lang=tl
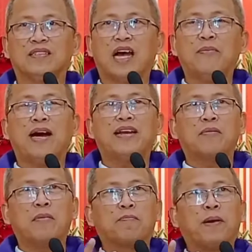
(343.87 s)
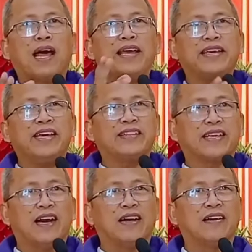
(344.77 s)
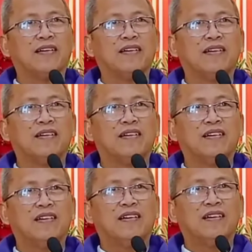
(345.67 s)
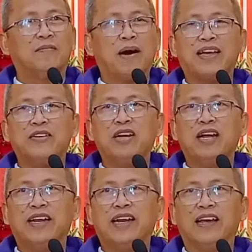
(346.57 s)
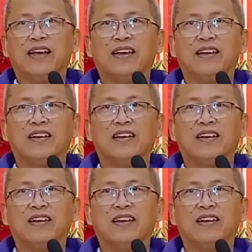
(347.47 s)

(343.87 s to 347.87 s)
sama nang magpalaygit ka Maayo na, dili.